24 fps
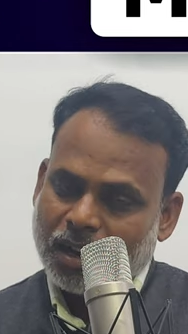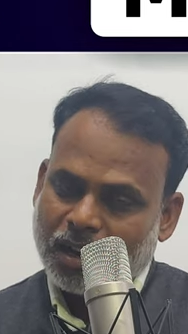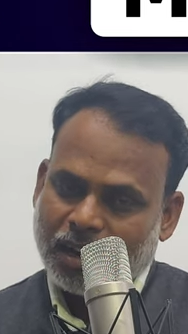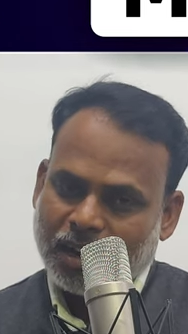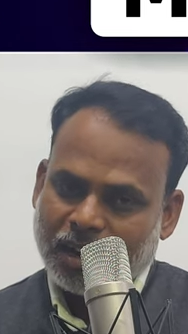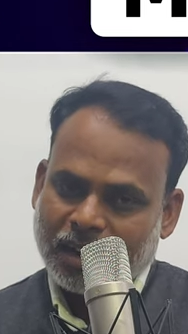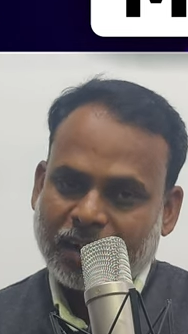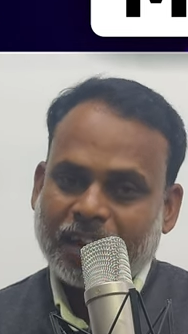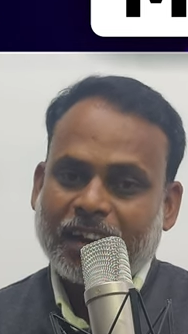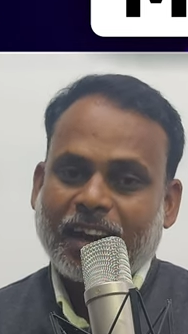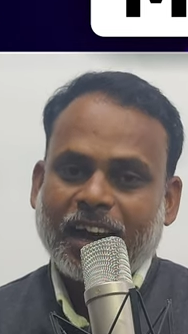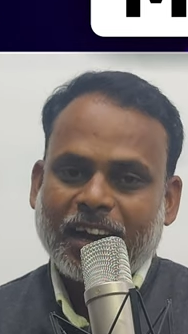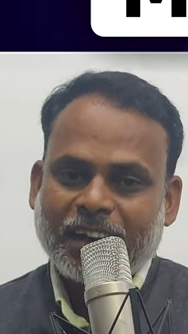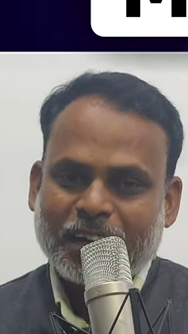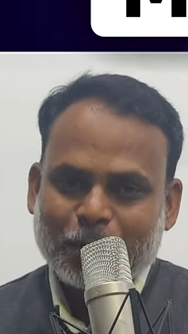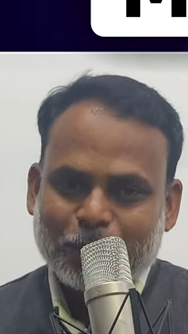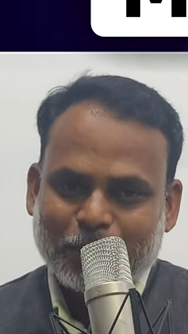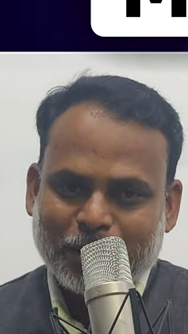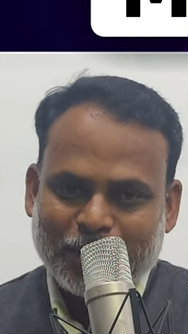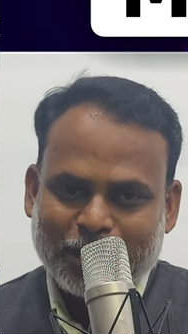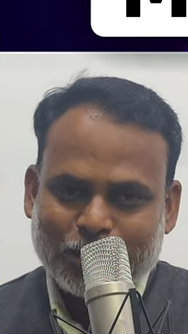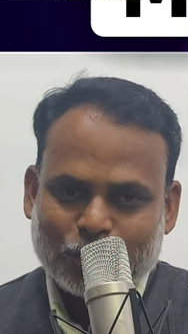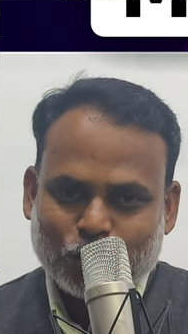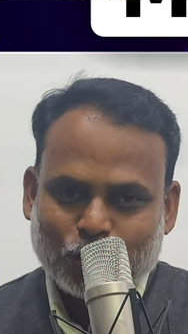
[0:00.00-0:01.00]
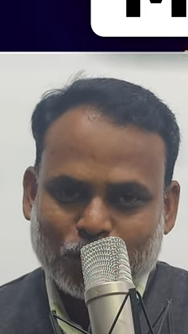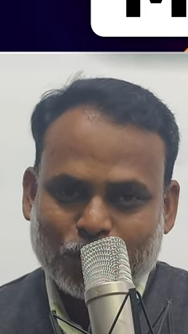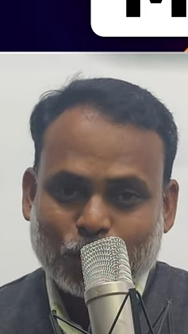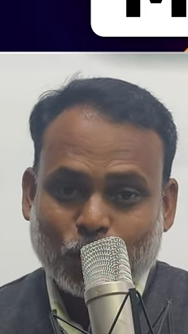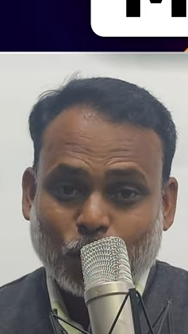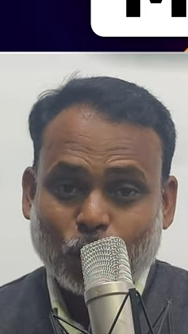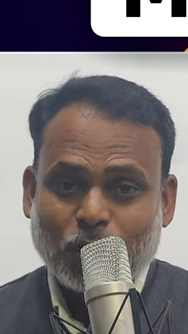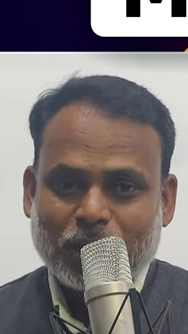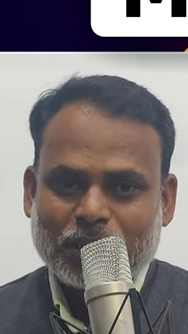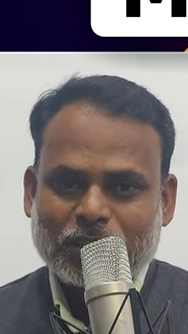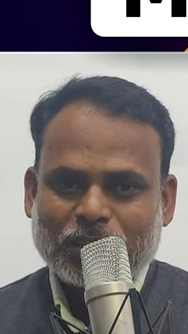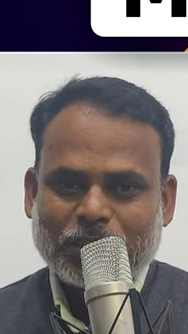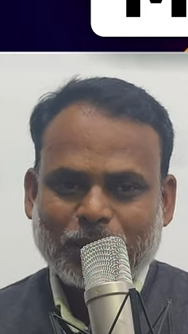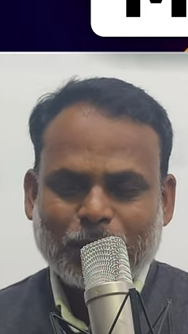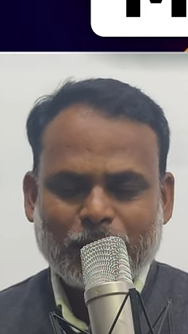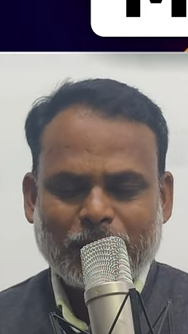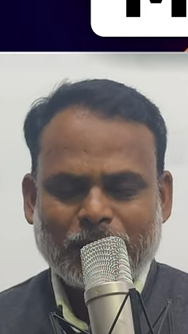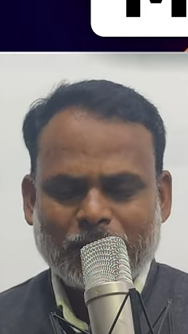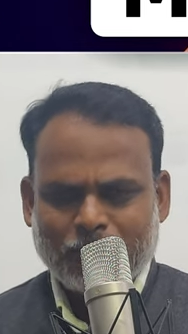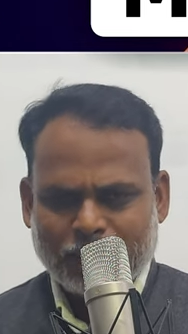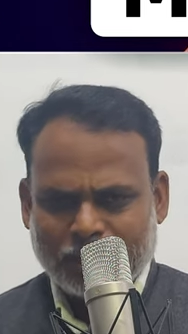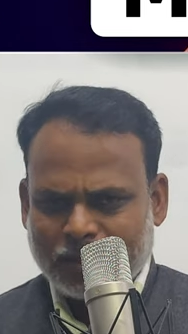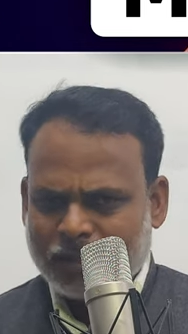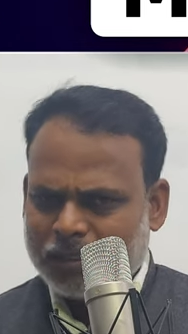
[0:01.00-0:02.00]
अगर आगे बढ़े तो निकोलस ने
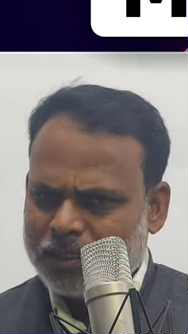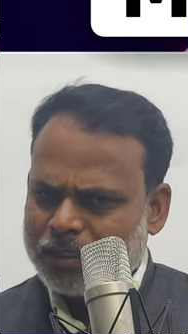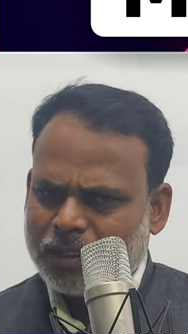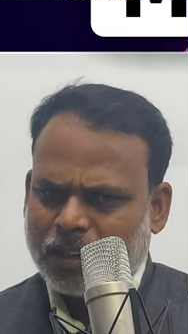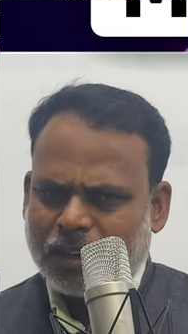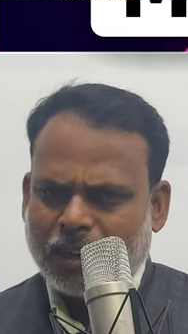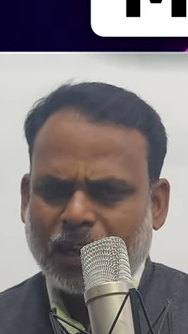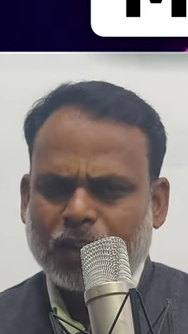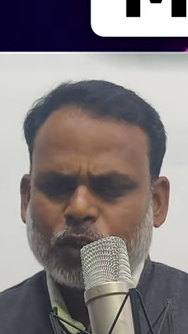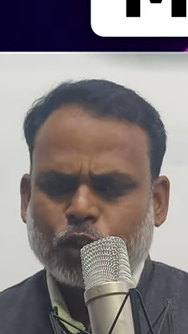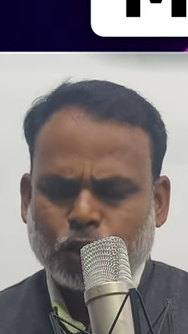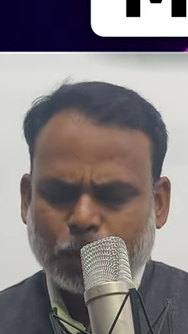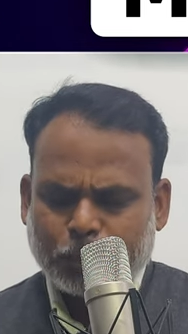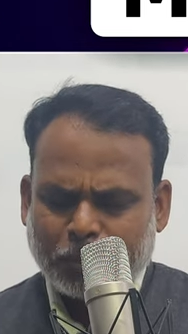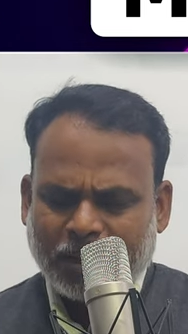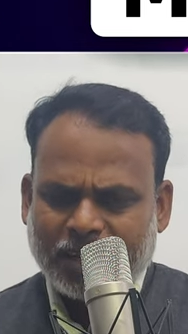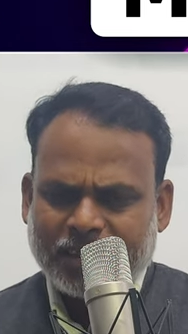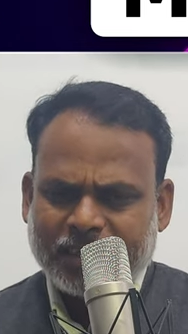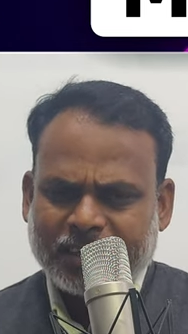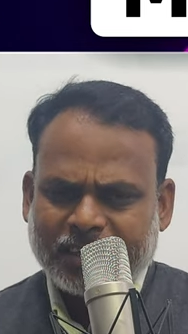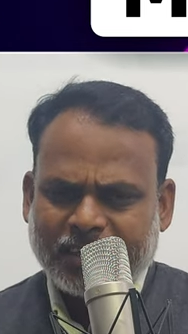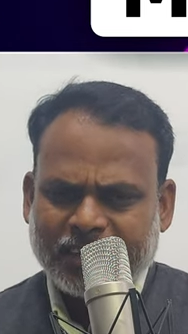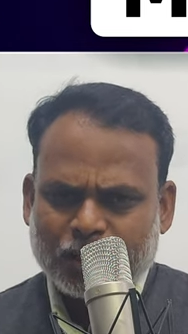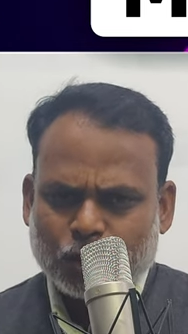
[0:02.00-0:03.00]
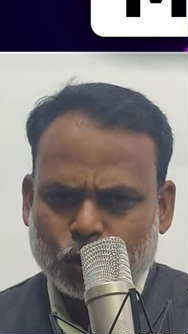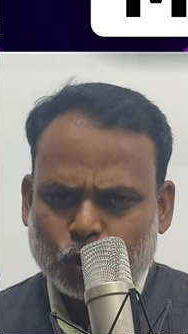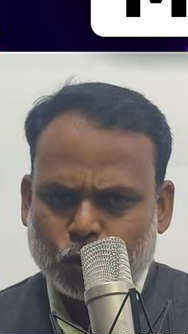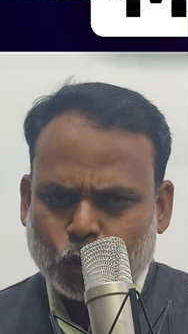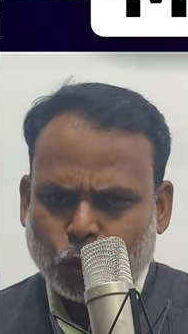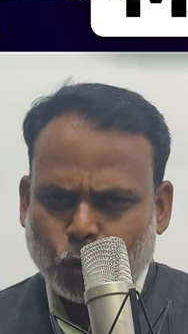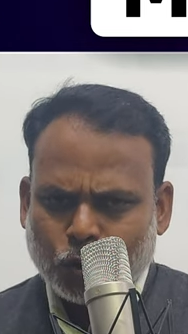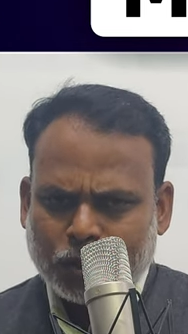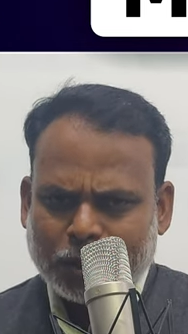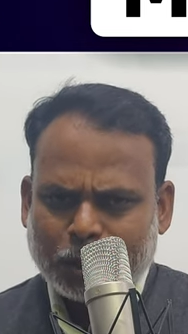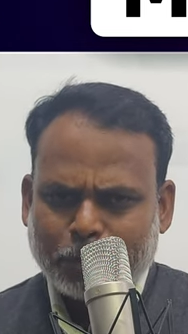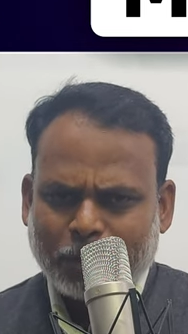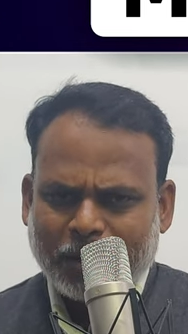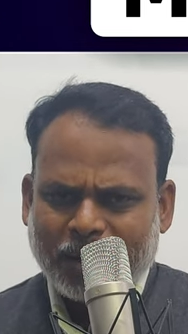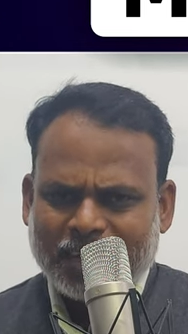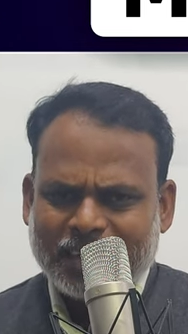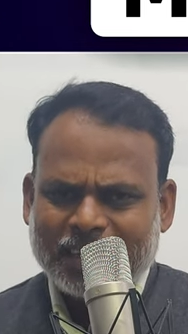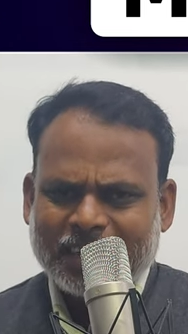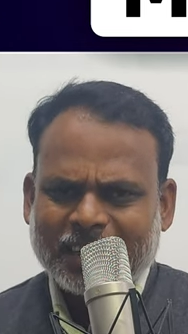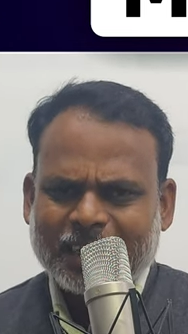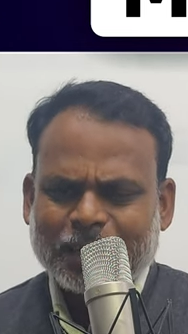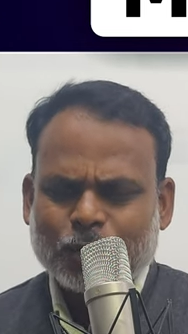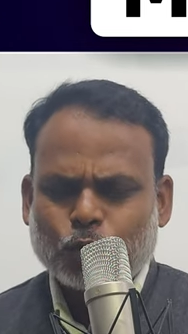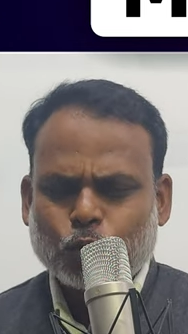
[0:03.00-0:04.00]
अच्छी पारी खेली छोटी पारी
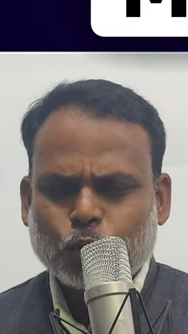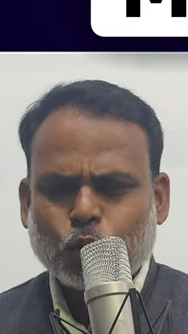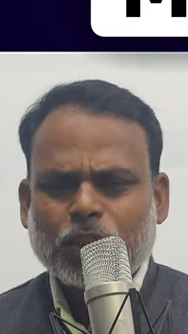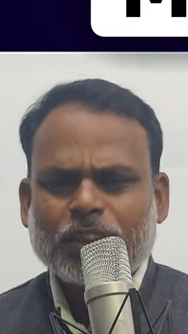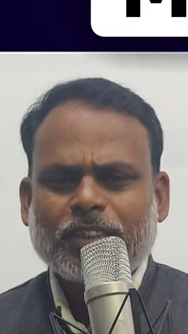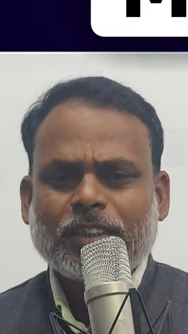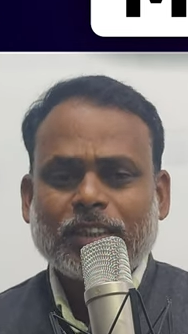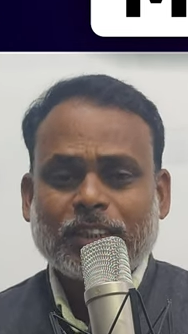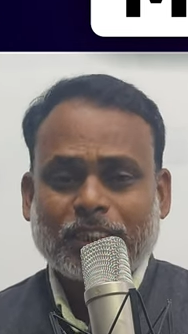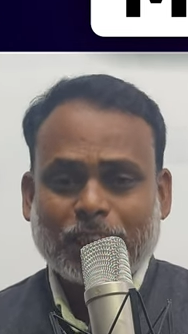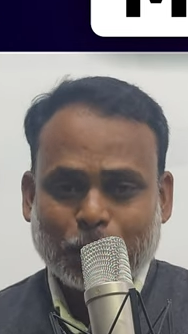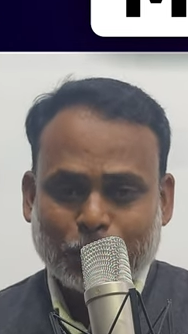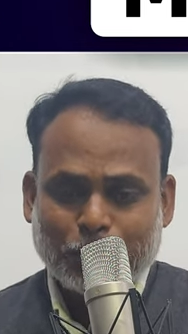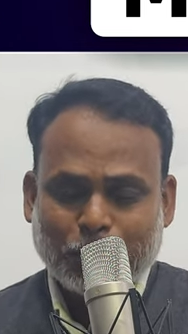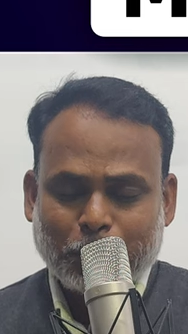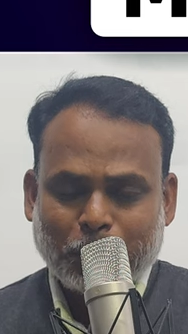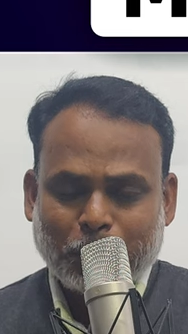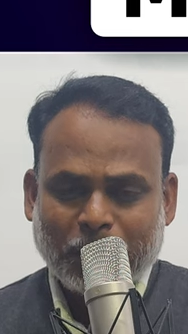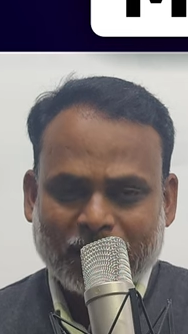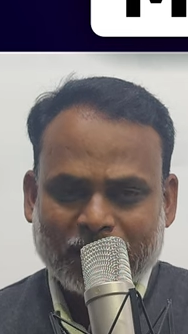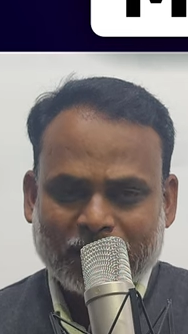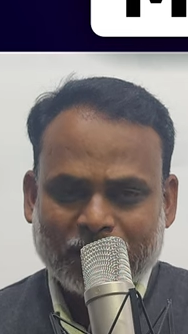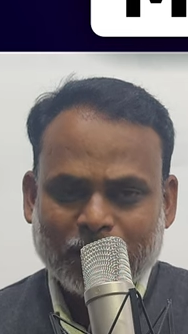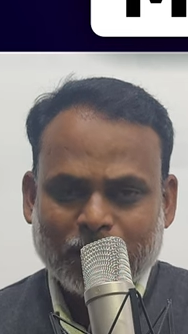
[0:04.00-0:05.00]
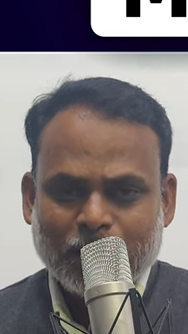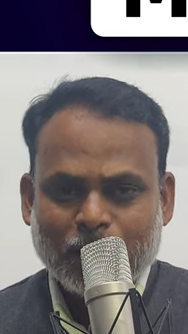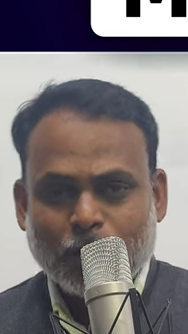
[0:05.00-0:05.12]
लेकिन थोड़ी सी धीमी पारी